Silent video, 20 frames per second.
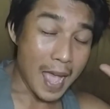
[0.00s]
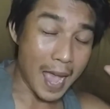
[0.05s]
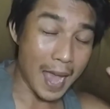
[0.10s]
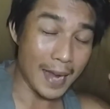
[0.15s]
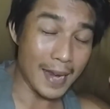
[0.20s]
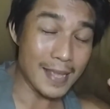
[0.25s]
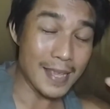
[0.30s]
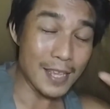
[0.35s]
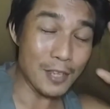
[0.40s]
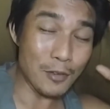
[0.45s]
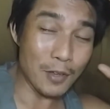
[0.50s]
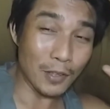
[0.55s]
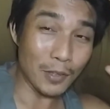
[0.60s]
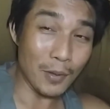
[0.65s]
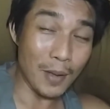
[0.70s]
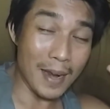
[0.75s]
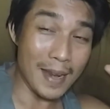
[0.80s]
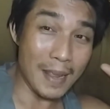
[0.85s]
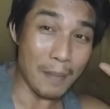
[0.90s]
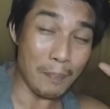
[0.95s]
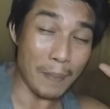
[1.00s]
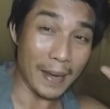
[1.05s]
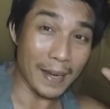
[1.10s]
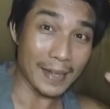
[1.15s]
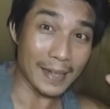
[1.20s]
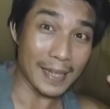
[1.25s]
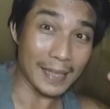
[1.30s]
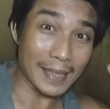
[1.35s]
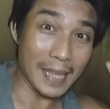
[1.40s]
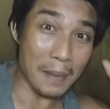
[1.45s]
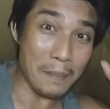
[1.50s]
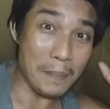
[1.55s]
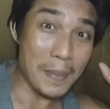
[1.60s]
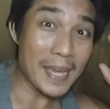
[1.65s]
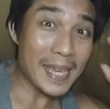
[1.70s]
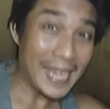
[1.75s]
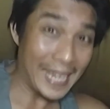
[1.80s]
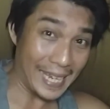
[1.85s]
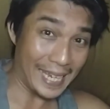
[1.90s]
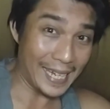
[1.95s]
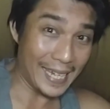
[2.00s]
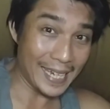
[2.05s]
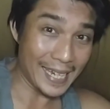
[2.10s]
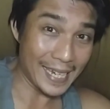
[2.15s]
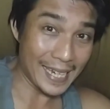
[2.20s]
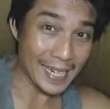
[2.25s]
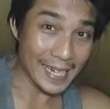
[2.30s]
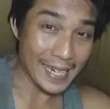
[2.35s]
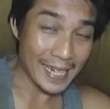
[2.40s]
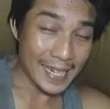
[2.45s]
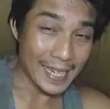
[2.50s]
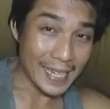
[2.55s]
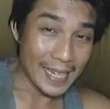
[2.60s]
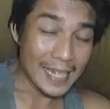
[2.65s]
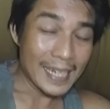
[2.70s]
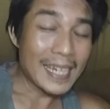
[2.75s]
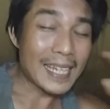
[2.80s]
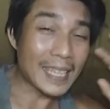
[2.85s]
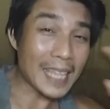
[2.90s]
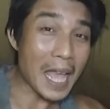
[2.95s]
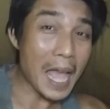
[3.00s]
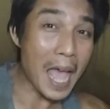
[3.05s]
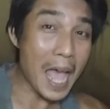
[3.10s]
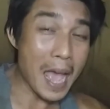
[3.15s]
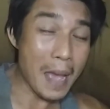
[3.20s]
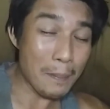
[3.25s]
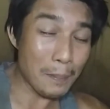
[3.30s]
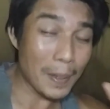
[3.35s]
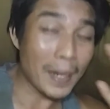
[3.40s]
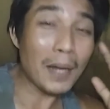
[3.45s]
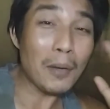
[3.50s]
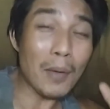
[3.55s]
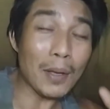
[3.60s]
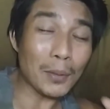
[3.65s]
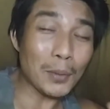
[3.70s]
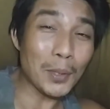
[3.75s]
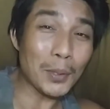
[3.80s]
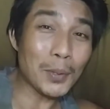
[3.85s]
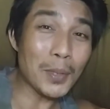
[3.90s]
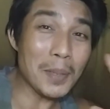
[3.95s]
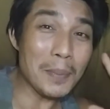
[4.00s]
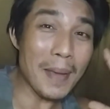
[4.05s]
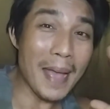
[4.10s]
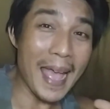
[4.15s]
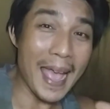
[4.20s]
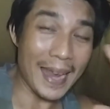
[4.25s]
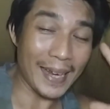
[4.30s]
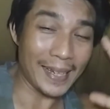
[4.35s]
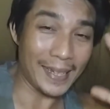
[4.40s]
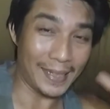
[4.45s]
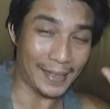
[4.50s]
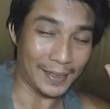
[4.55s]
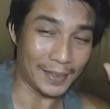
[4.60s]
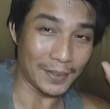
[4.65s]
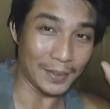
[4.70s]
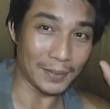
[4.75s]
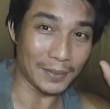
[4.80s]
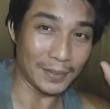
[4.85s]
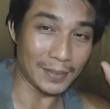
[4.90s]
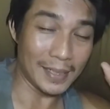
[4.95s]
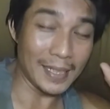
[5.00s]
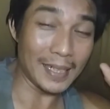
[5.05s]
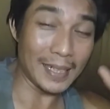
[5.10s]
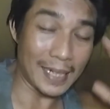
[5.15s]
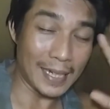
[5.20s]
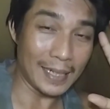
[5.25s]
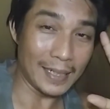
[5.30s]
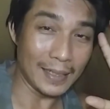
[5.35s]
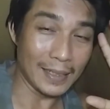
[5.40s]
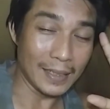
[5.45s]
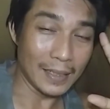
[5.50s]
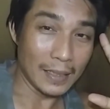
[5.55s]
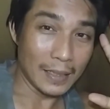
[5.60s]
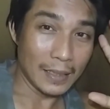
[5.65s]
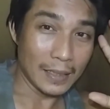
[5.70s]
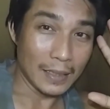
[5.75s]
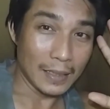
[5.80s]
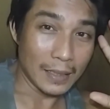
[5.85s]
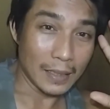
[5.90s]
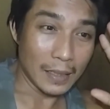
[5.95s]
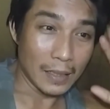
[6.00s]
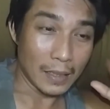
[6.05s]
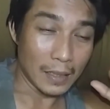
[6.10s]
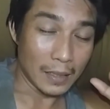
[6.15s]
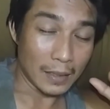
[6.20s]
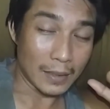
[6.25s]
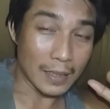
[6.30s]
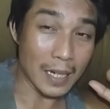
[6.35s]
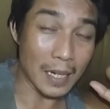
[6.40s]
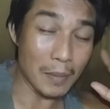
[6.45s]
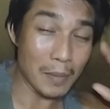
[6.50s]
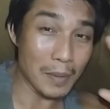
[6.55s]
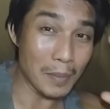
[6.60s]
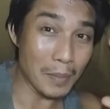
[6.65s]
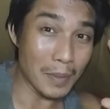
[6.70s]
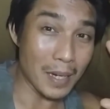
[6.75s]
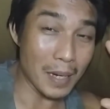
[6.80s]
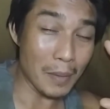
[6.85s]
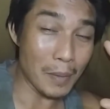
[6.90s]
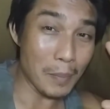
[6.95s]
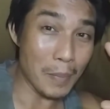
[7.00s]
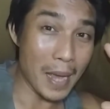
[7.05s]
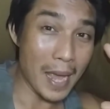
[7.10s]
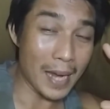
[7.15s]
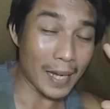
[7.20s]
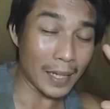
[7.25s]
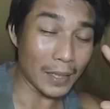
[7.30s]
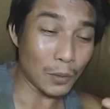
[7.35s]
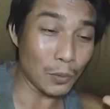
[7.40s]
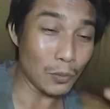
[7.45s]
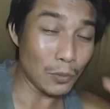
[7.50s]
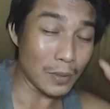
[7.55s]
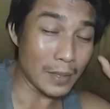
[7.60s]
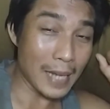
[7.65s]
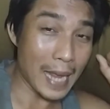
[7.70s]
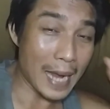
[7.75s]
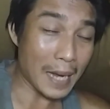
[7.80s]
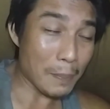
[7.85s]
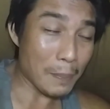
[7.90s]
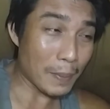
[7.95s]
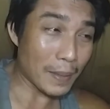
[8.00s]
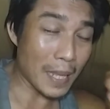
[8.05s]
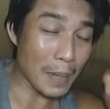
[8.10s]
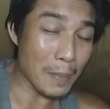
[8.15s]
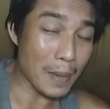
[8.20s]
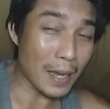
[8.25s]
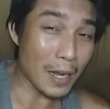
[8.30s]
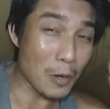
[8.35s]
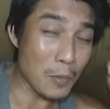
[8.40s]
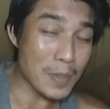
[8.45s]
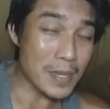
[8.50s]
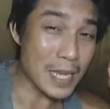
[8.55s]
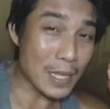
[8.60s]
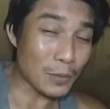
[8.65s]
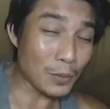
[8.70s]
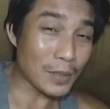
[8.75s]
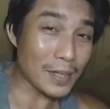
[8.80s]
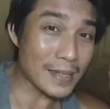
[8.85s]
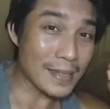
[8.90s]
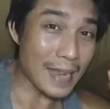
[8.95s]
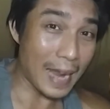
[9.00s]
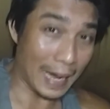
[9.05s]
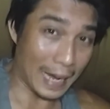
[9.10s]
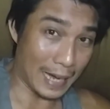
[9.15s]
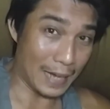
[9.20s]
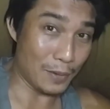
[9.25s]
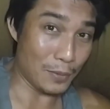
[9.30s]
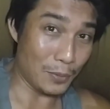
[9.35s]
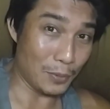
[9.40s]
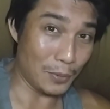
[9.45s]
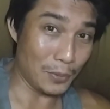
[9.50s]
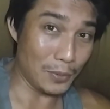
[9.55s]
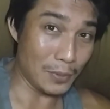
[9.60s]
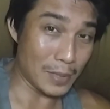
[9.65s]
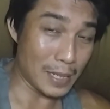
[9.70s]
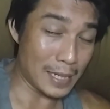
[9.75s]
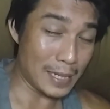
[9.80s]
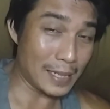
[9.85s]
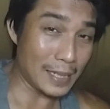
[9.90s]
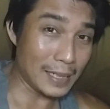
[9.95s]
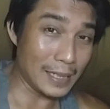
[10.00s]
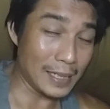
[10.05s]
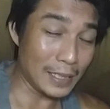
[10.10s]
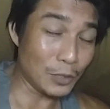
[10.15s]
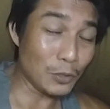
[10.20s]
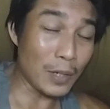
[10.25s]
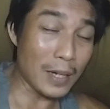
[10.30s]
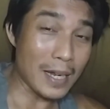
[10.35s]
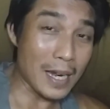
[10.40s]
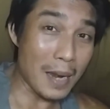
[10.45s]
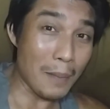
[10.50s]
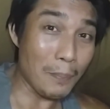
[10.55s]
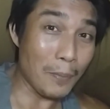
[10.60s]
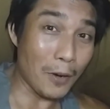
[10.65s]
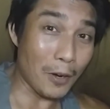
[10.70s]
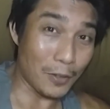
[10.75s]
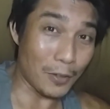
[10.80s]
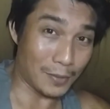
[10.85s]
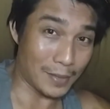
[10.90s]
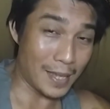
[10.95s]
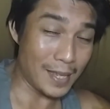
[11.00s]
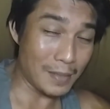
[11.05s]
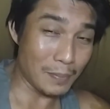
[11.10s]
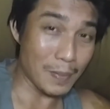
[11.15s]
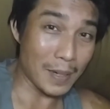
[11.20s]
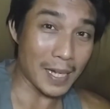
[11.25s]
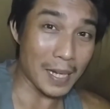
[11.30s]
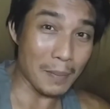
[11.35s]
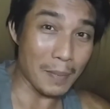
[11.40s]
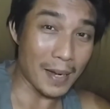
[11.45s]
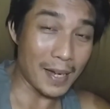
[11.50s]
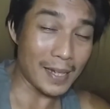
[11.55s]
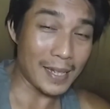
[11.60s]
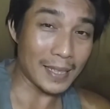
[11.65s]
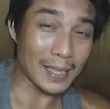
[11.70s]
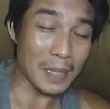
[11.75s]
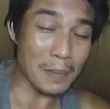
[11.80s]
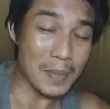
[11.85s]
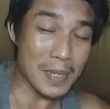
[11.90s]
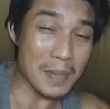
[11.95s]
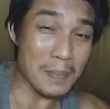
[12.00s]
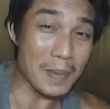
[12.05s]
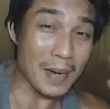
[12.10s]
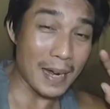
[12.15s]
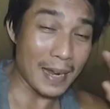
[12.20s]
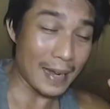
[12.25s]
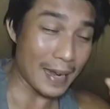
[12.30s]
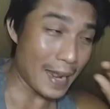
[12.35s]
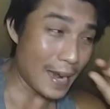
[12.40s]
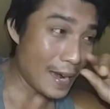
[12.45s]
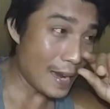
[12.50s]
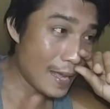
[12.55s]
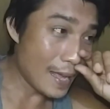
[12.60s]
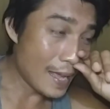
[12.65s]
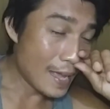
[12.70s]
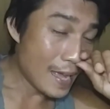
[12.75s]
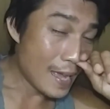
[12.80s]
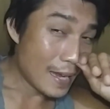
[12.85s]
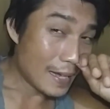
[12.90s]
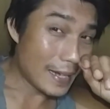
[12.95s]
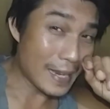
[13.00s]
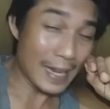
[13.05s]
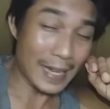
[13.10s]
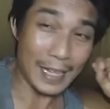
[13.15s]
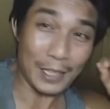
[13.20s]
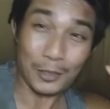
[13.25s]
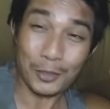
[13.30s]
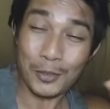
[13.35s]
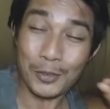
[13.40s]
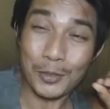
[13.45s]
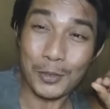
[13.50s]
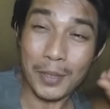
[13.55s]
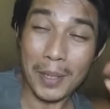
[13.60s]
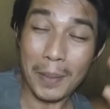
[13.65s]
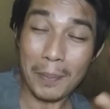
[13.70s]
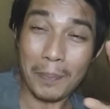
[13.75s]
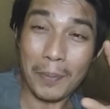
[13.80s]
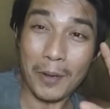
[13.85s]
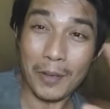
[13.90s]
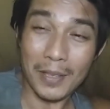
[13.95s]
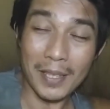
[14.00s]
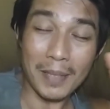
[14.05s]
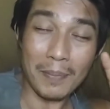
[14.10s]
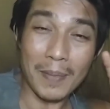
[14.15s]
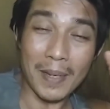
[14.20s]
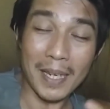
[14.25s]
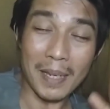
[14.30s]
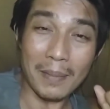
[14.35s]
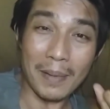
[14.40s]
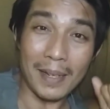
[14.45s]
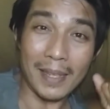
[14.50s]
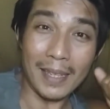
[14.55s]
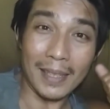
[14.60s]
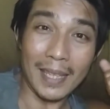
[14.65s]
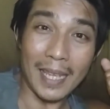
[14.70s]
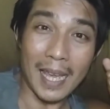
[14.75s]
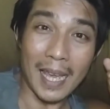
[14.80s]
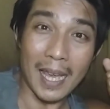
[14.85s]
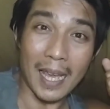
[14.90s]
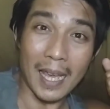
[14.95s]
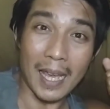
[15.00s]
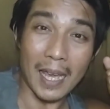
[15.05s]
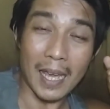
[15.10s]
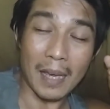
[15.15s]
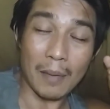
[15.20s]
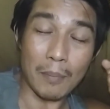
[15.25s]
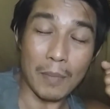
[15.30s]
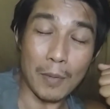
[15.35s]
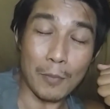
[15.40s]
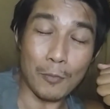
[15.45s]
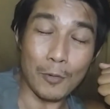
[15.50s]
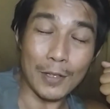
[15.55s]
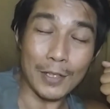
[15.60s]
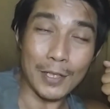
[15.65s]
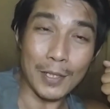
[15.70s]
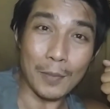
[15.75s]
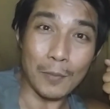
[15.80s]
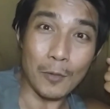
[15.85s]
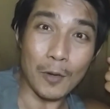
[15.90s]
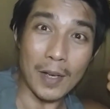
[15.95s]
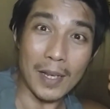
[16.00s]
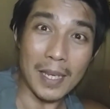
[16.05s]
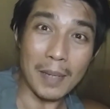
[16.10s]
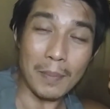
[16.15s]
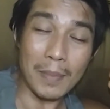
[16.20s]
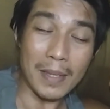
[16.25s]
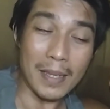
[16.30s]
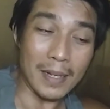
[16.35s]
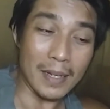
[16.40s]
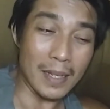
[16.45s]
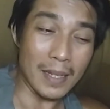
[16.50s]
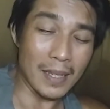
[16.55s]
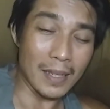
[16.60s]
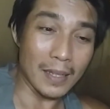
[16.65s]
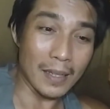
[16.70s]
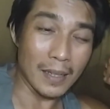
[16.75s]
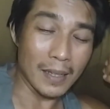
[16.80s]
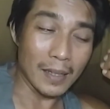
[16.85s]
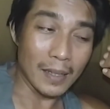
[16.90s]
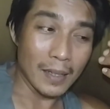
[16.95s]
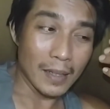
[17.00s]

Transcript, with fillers: ada sesuatu hanya pengen kita bikin kita beri waktu itu lima hari gitu ya kan dalam dalam lima hari itu di hari pertama kalau bisa itu kerjakan dulu jadi kan itu adalah proses bagaimana kita bisa mengenal dan itu juga proses bagaimana kita membuat semuanya menjadi